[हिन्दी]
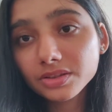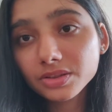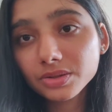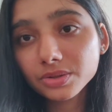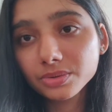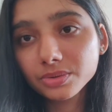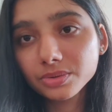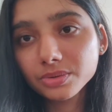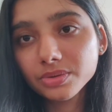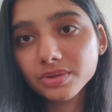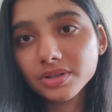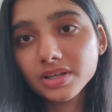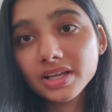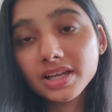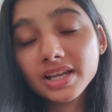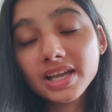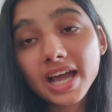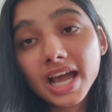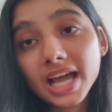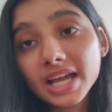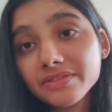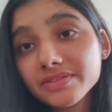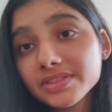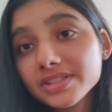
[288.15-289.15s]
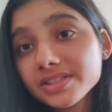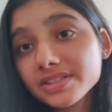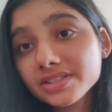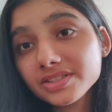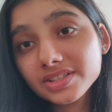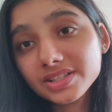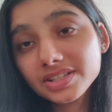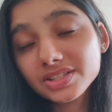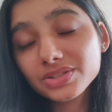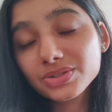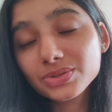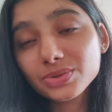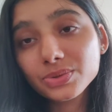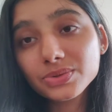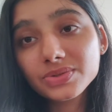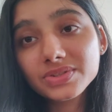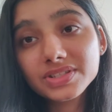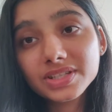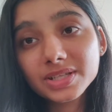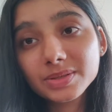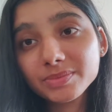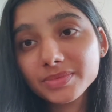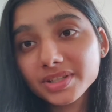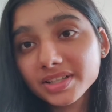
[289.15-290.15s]
तो आई विल सजेस्ट डोंट
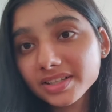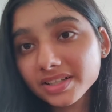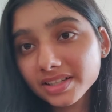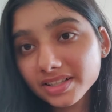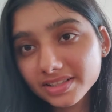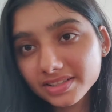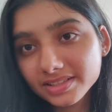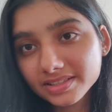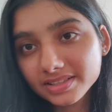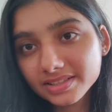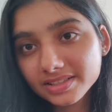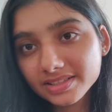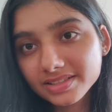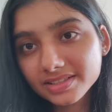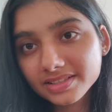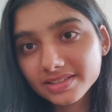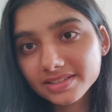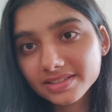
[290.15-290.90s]
स्किप द क्लासेस